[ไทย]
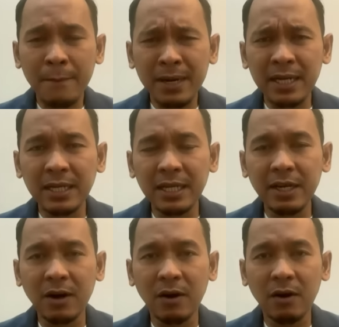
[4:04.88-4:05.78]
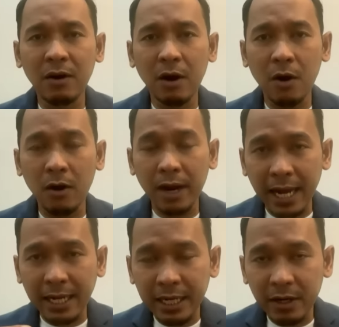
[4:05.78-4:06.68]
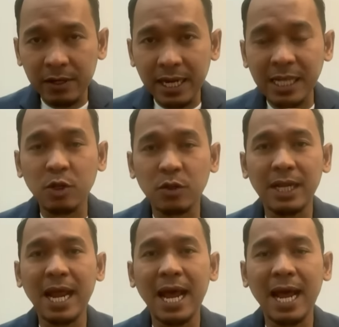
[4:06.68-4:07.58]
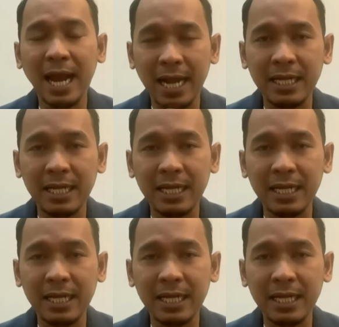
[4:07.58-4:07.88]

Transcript: พื้นที่ของของการที่เราจะได้สนทนากัน